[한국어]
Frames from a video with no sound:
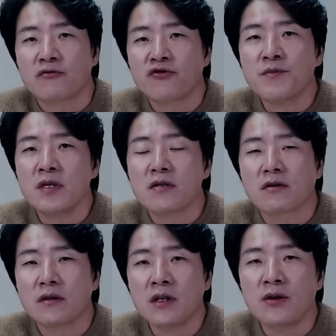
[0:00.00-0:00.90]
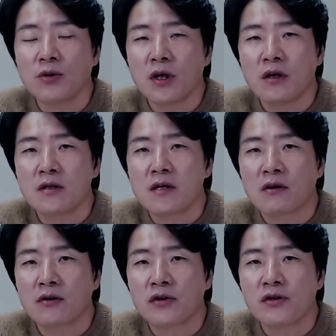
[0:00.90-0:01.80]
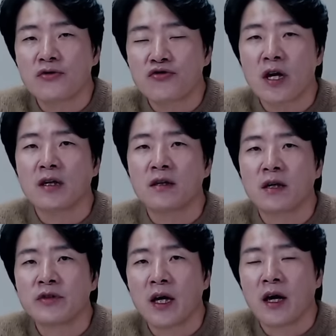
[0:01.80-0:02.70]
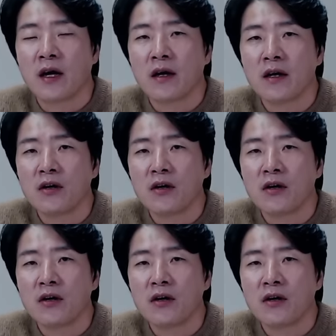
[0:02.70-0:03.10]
국민적 의혹이 있는 사건을 수사하기 때문에